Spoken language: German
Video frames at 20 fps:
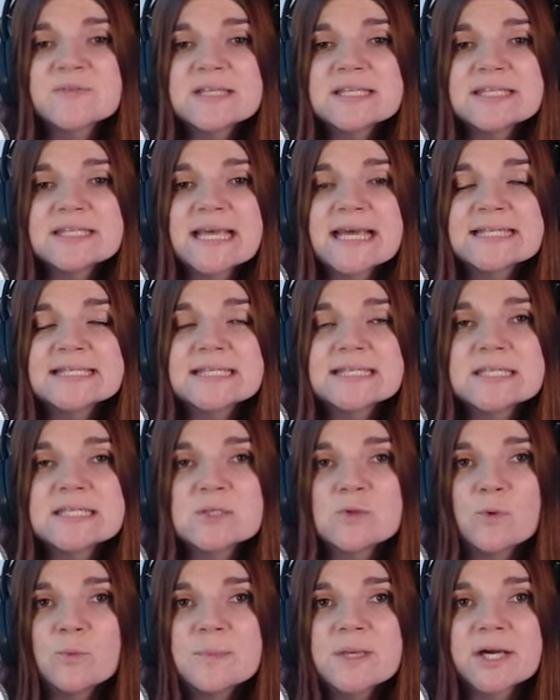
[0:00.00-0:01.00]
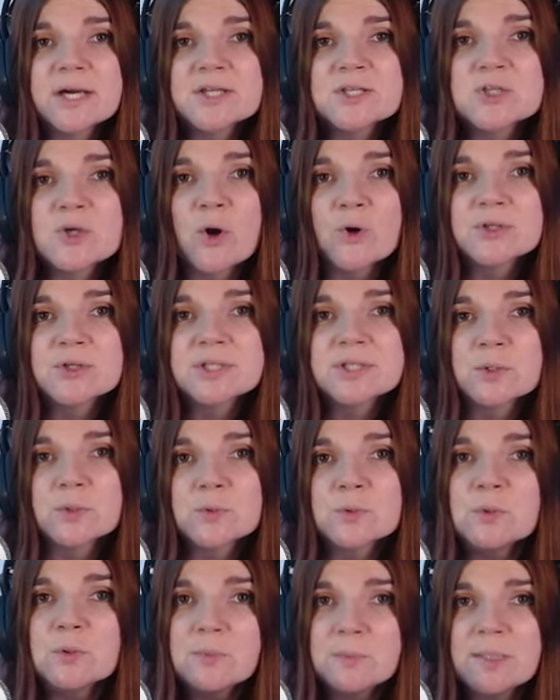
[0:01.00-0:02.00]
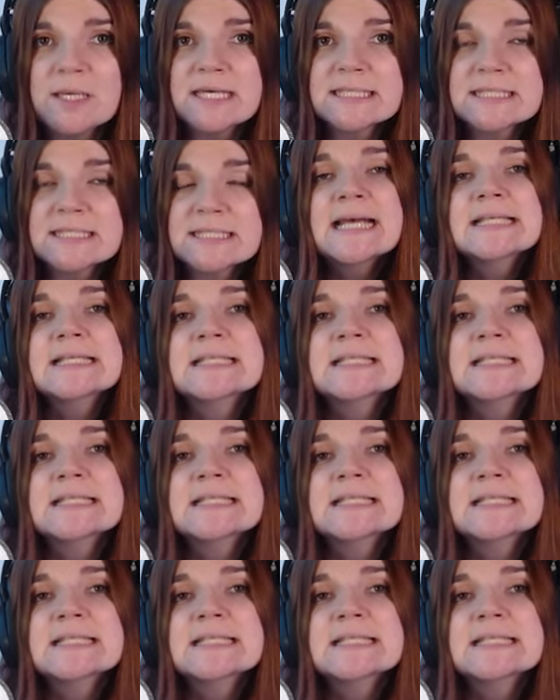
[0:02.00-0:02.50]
wie sehr sie sich um ihre Tochter kümmert.